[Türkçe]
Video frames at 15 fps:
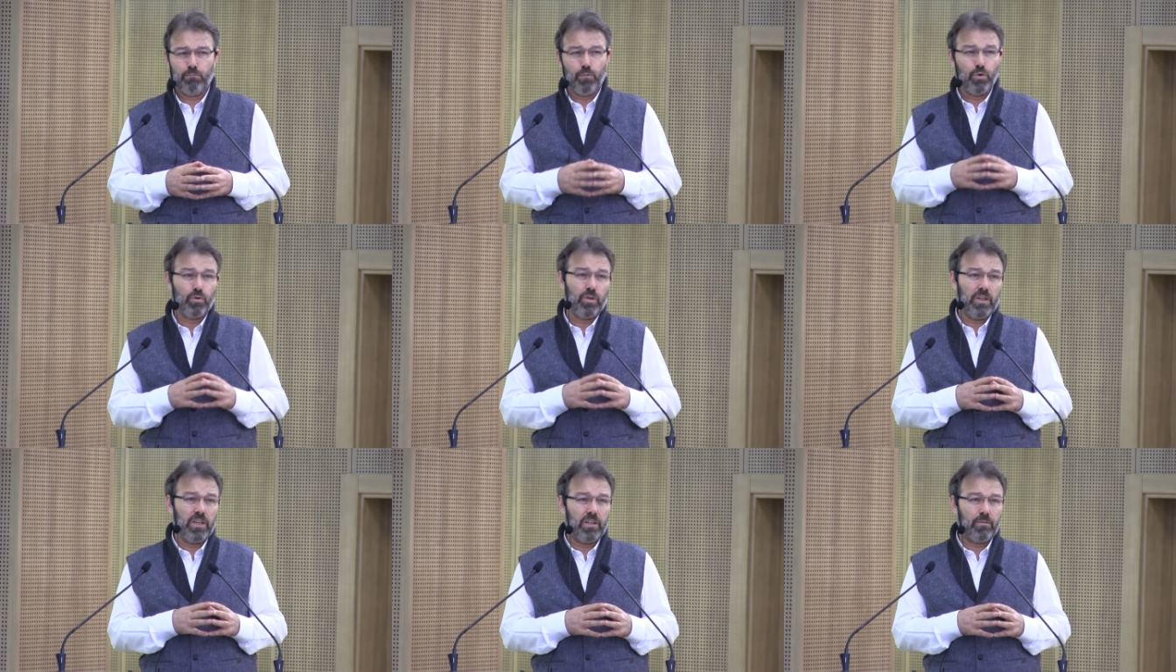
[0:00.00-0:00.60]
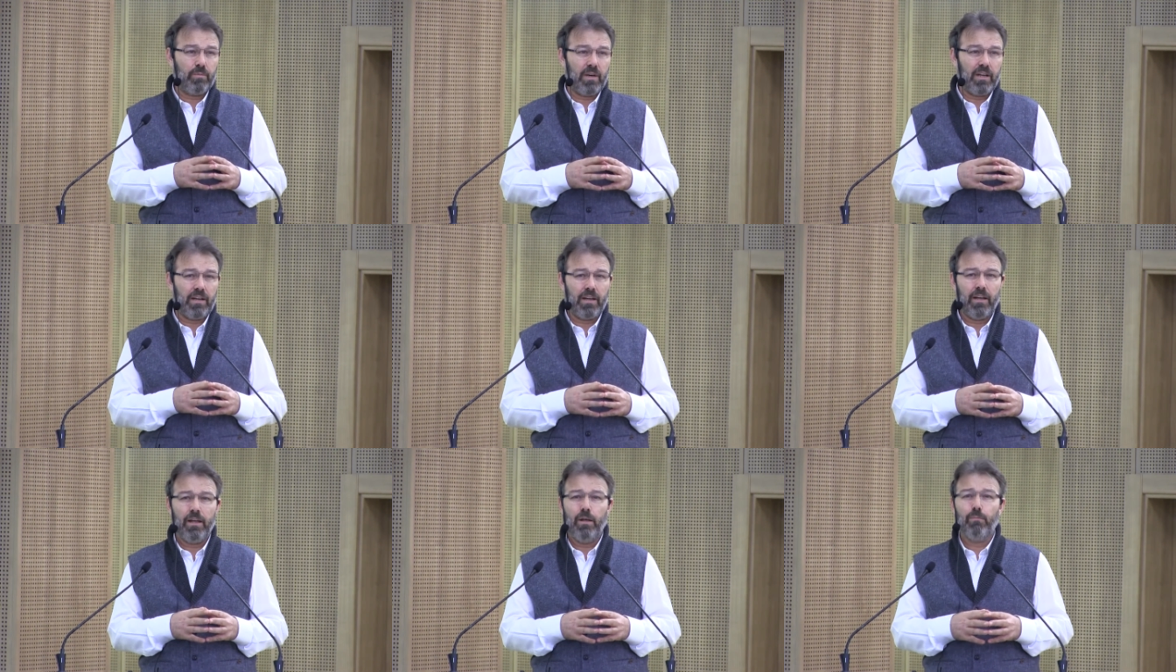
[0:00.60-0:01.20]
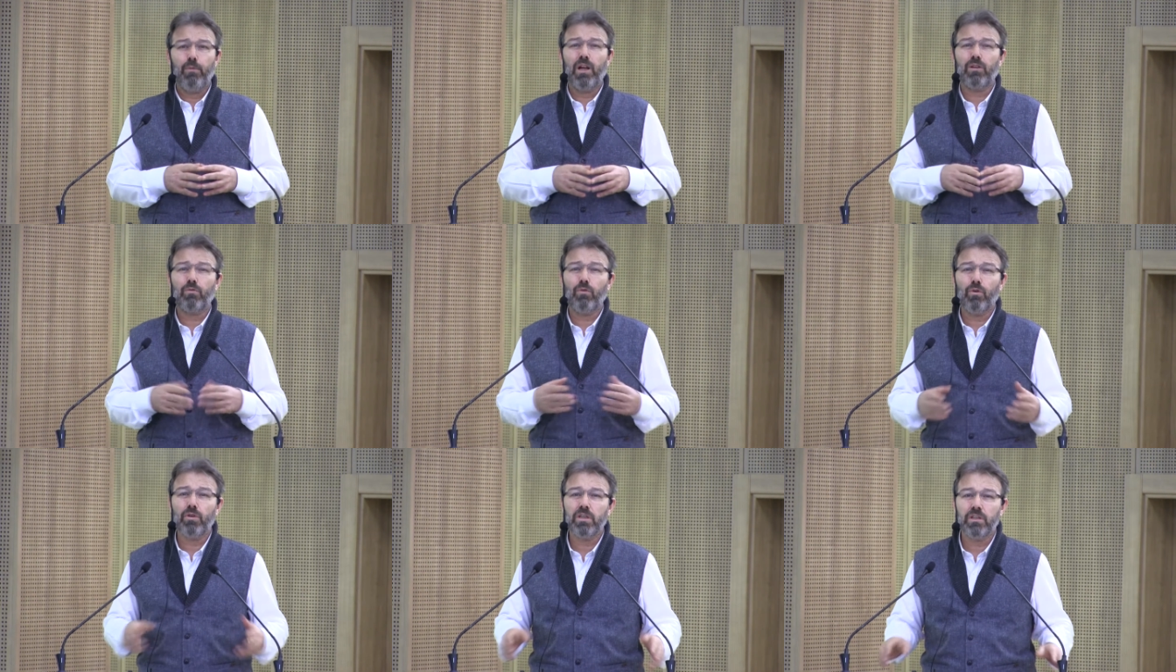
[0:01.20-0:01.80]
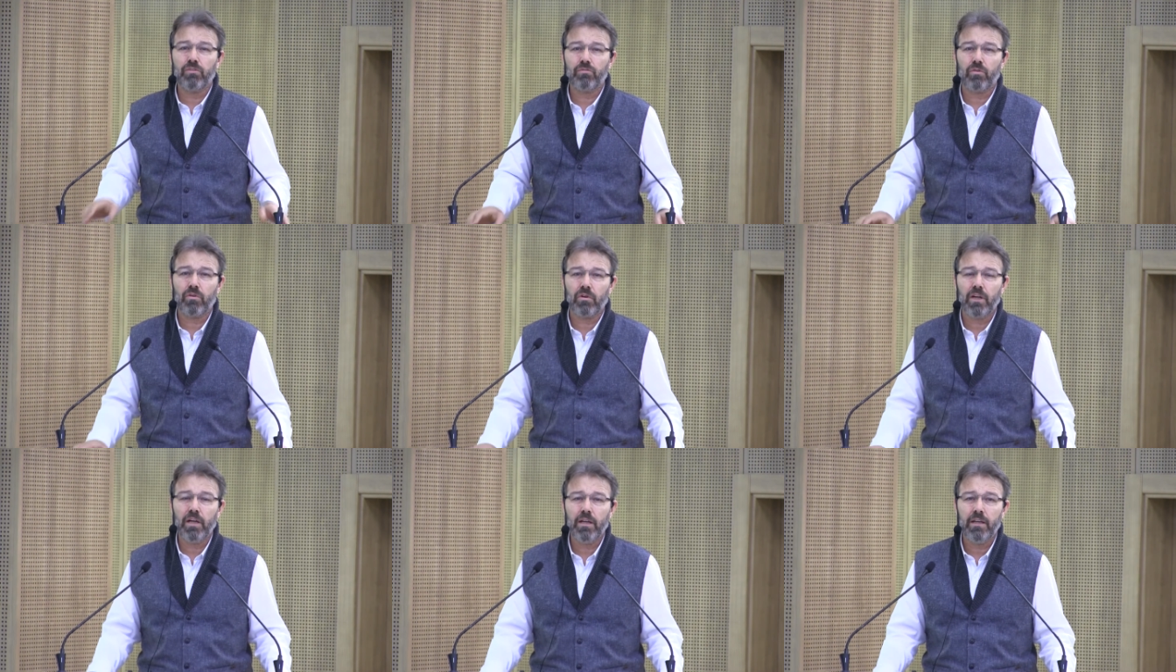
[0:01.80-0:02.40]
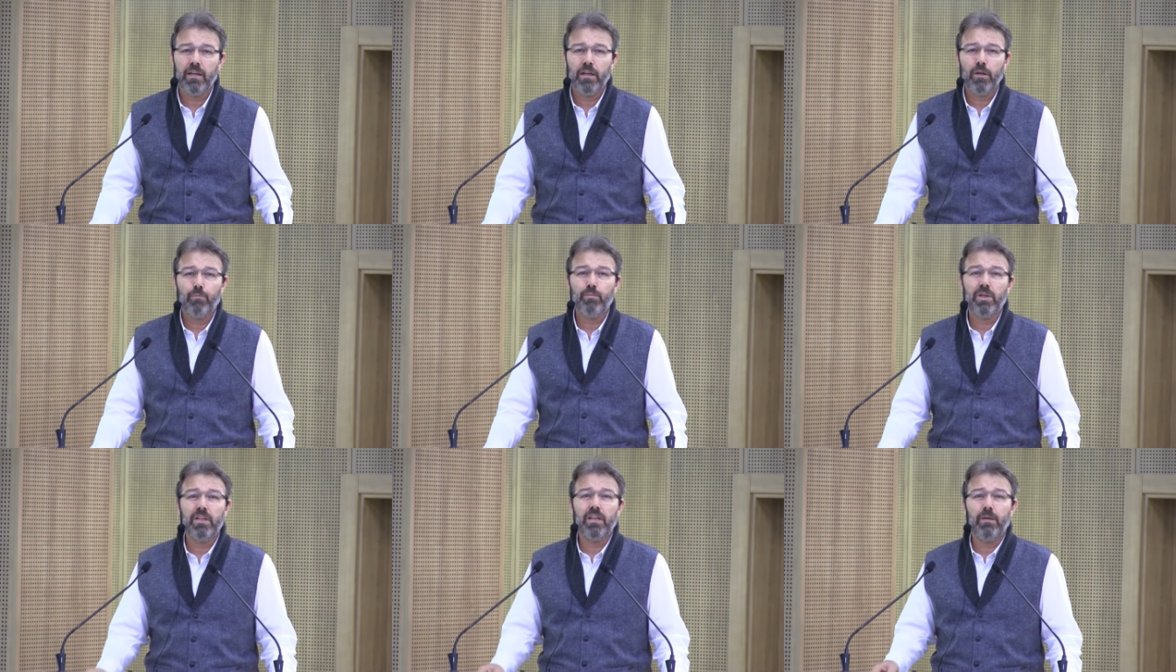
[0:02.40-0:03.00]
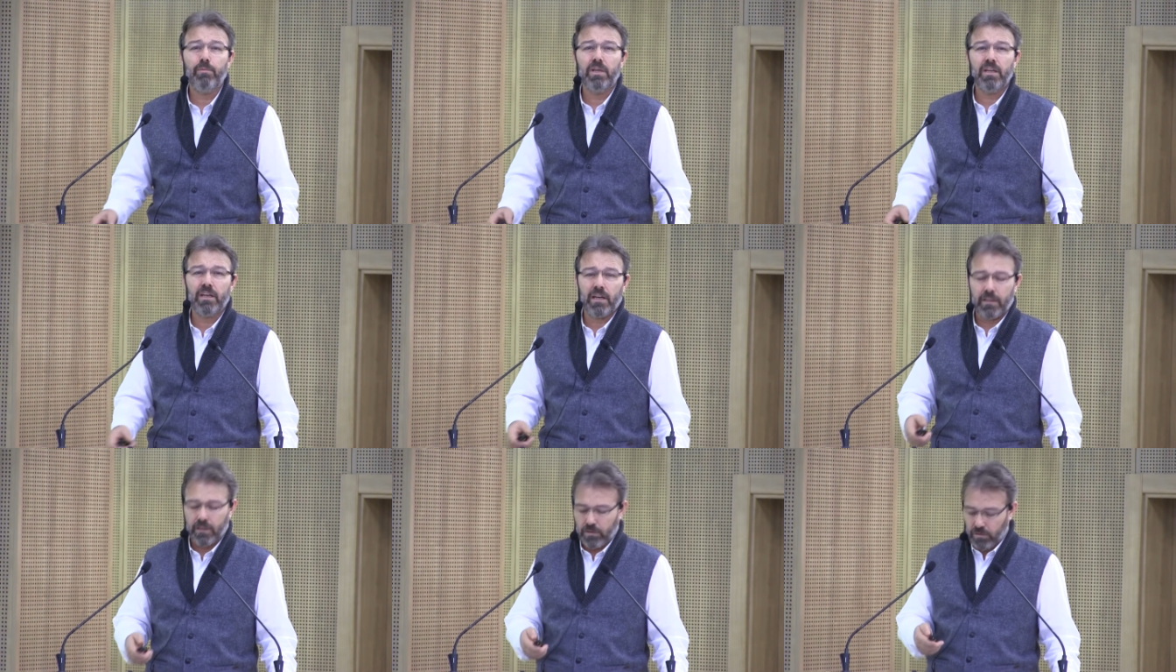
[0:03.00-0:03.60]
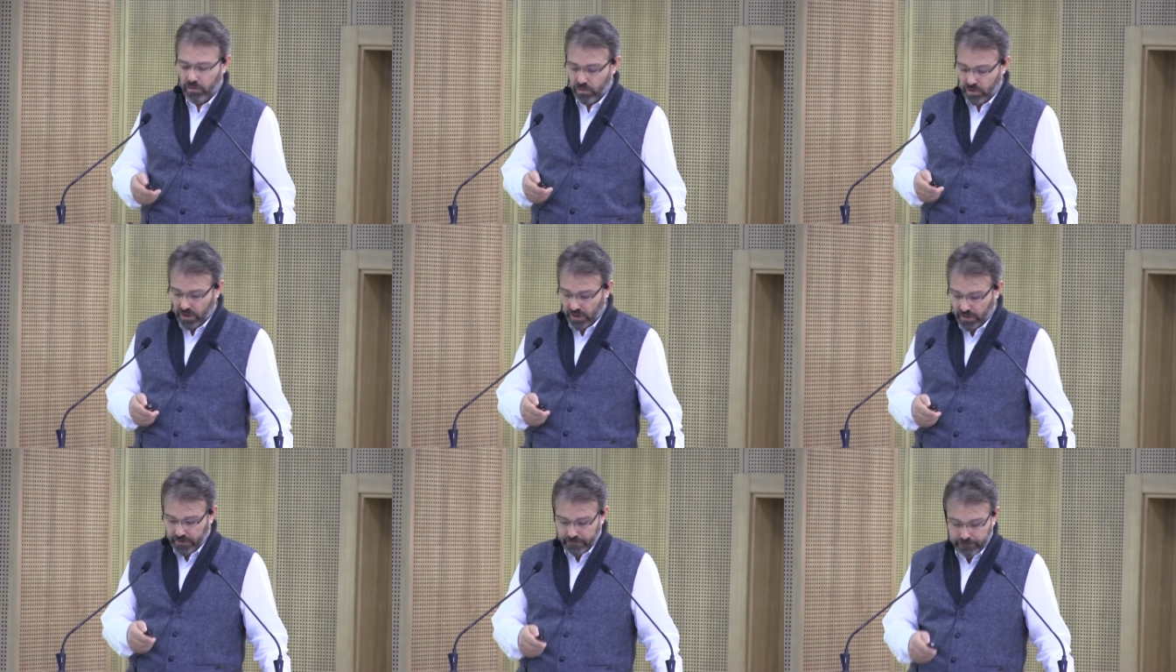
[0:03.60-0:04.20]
Bugün itibariyle. Belki 10 yıl sonra binde biri kadar olacak.